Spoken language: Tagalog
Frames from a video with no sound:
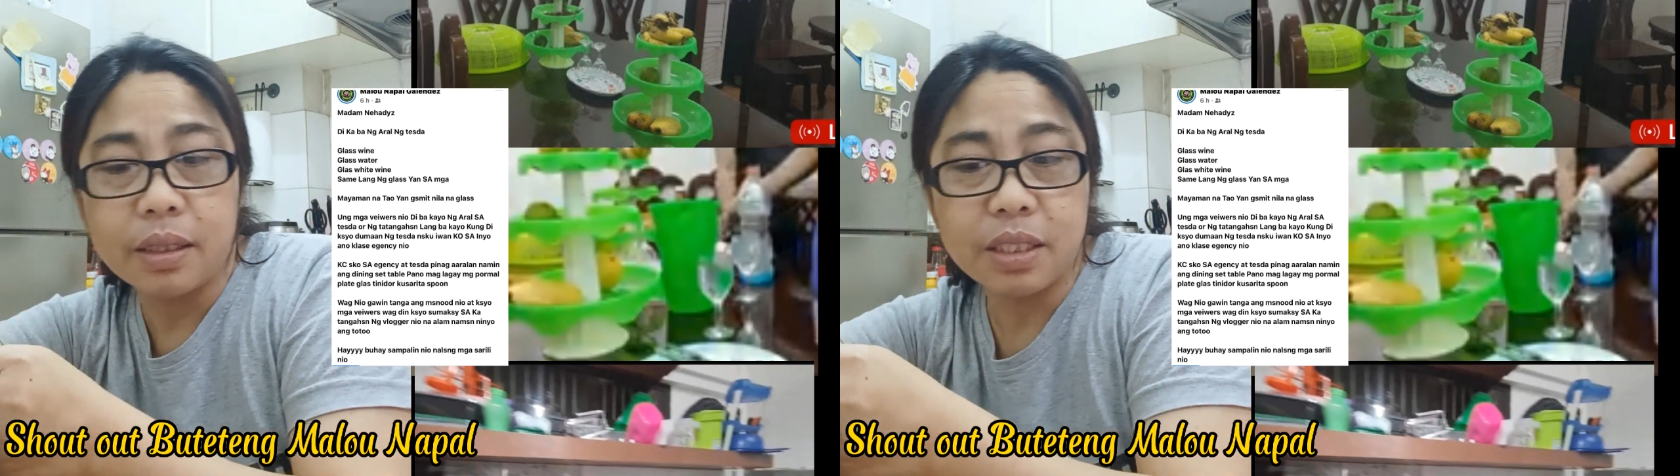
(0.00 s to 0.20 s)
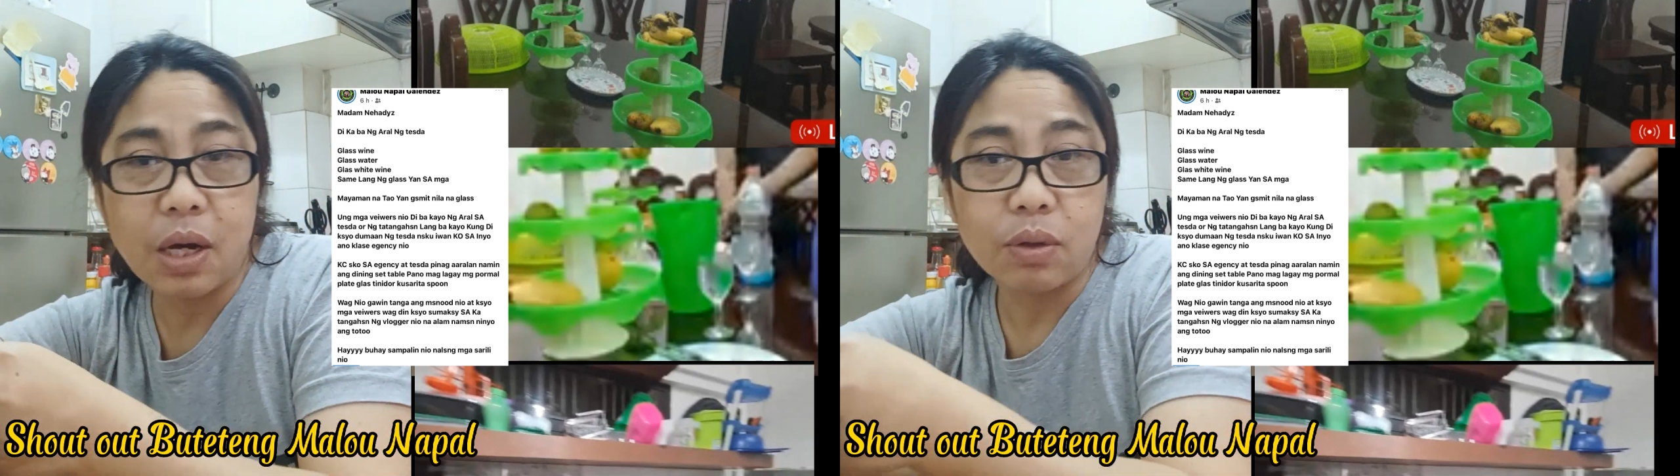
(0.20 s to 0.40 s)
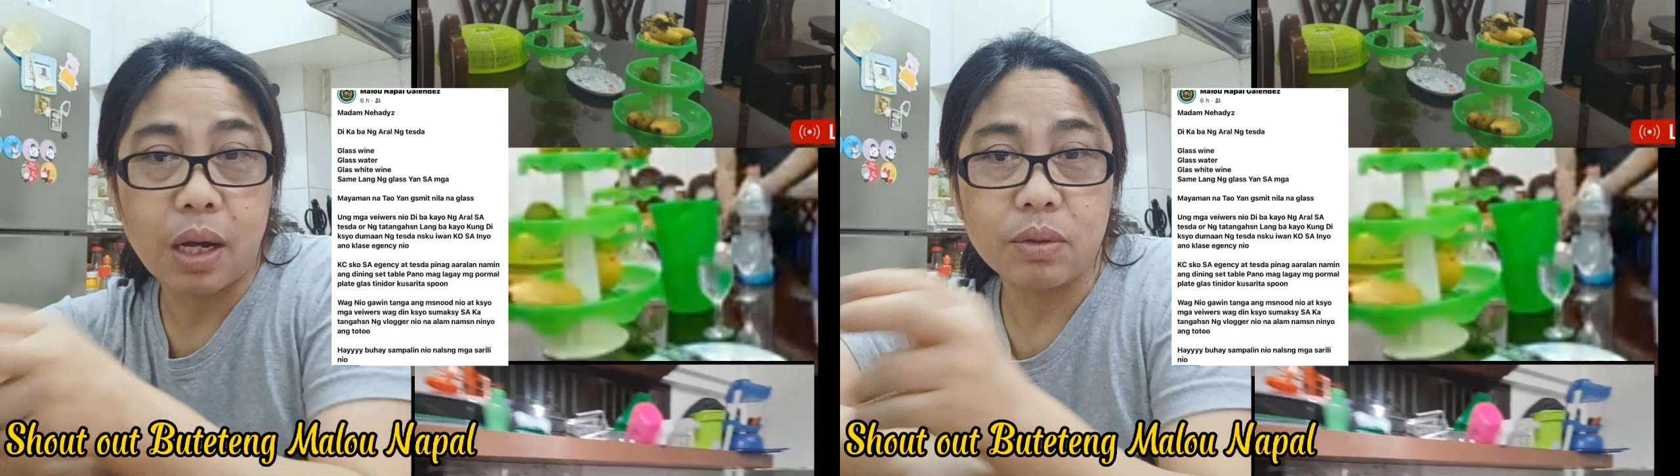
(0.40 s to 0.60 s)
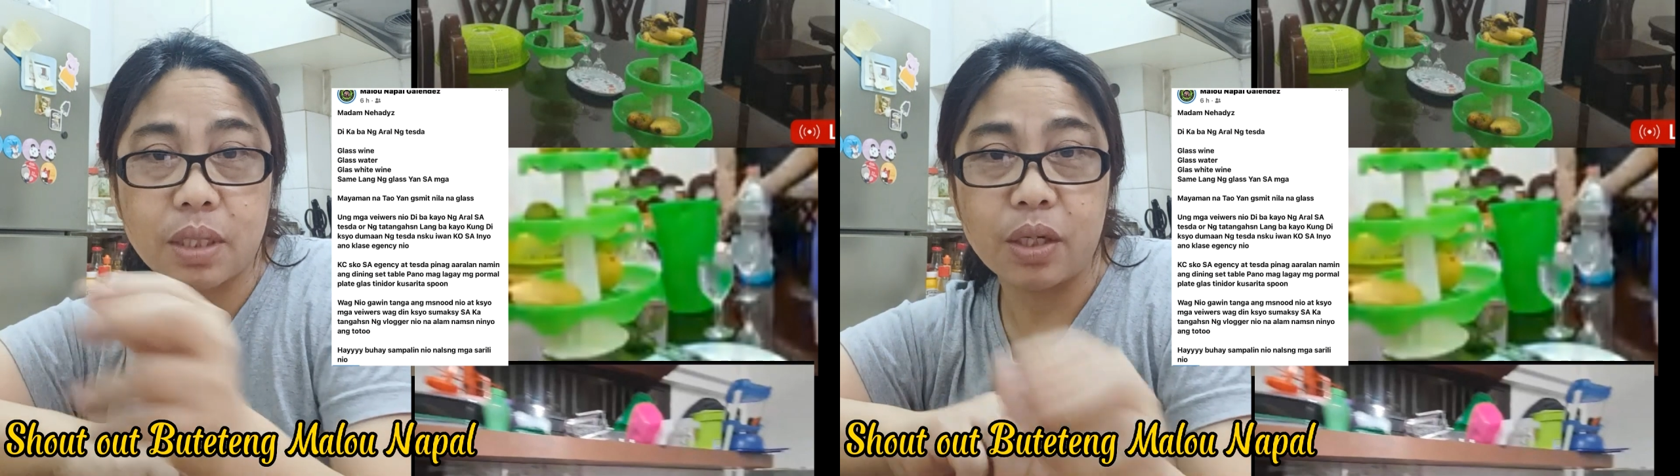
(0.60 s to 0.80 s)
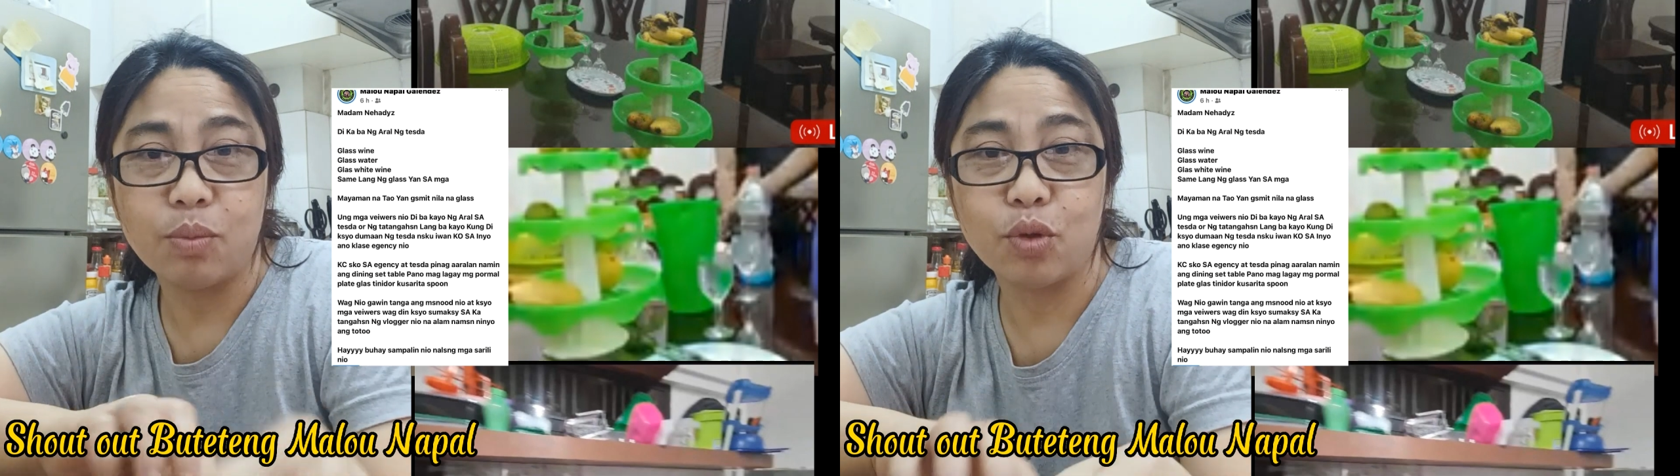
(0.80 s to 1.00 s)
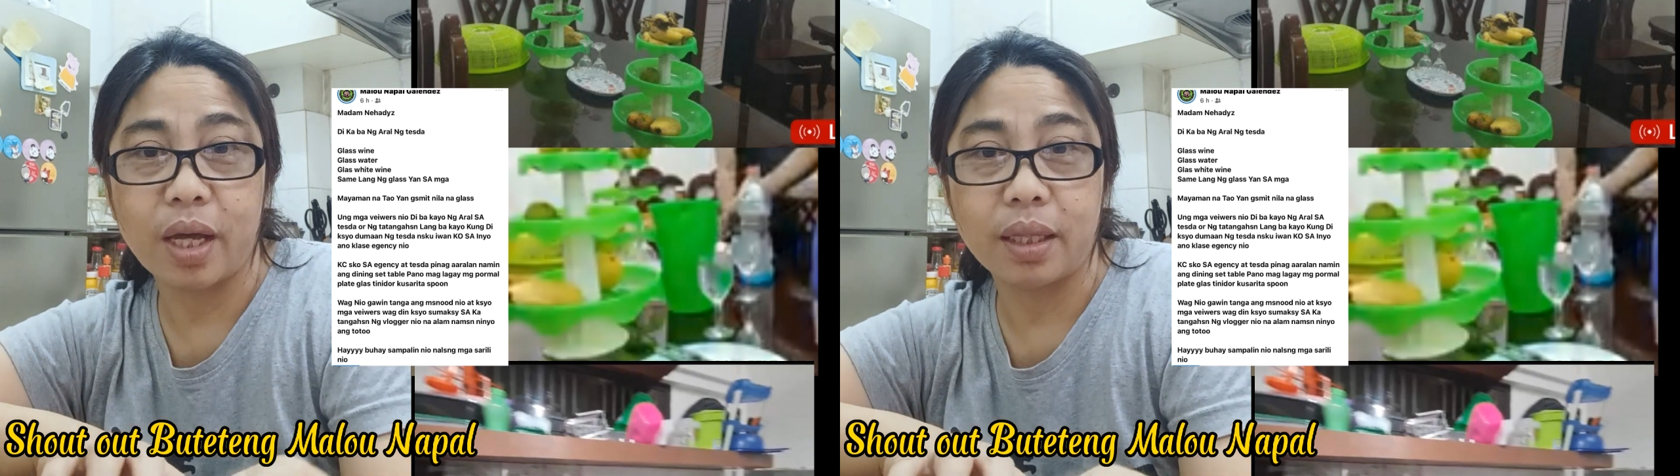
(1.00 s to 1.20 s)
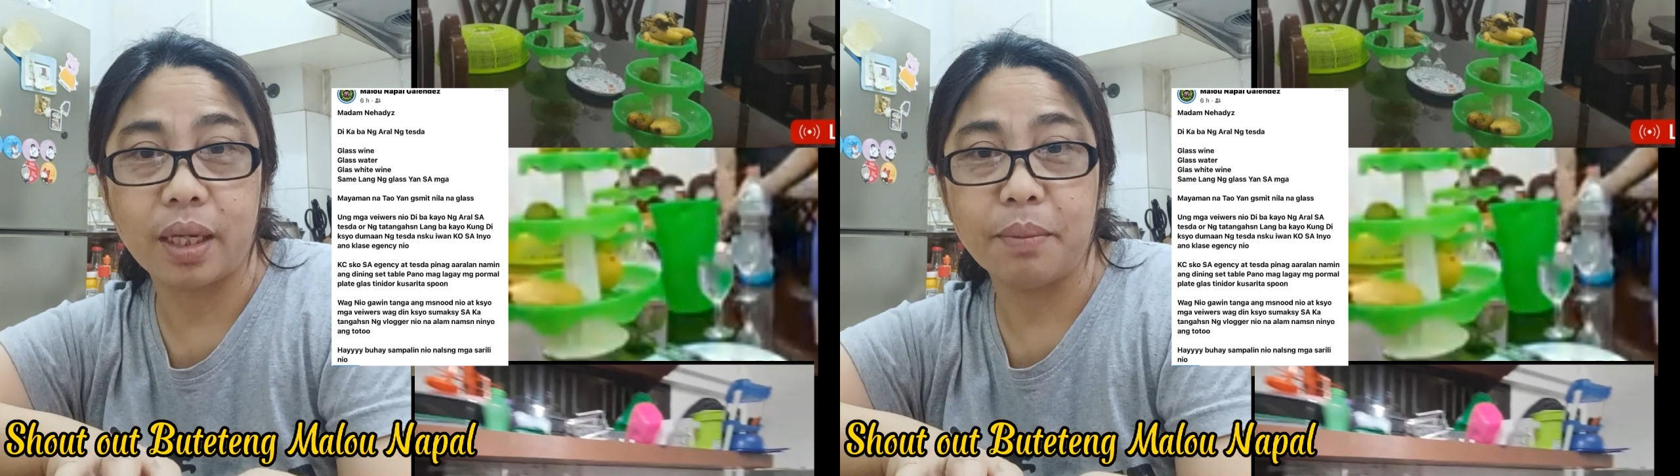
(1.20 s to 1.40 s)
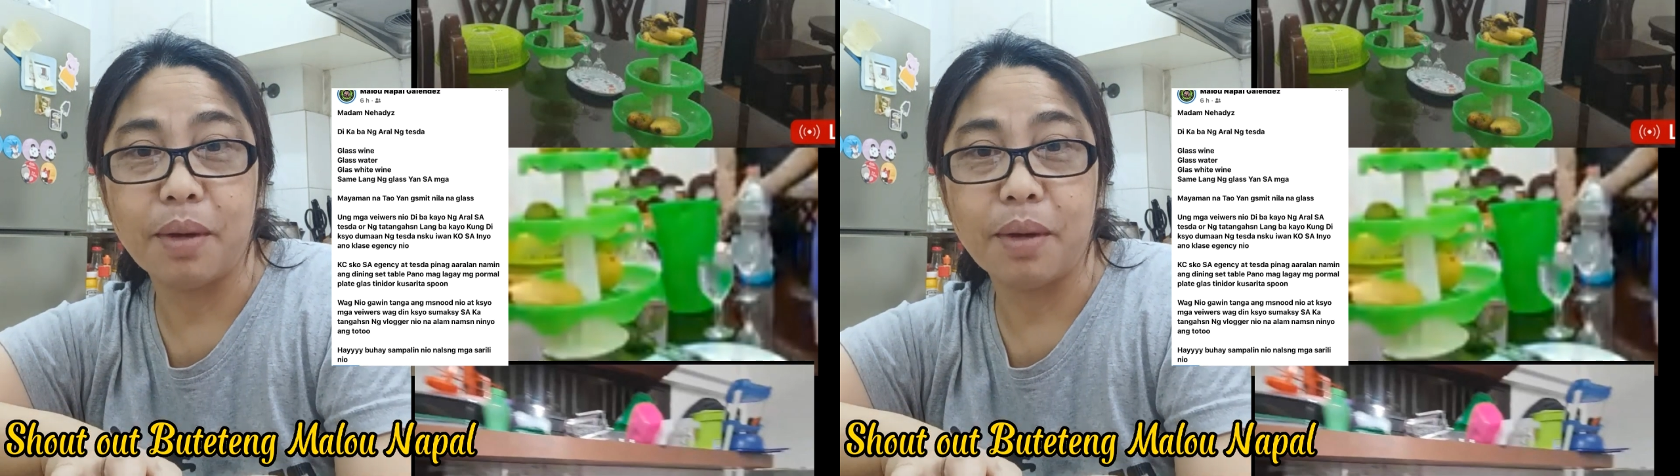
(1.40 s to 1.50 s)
Shout out sa iyo, Buteteng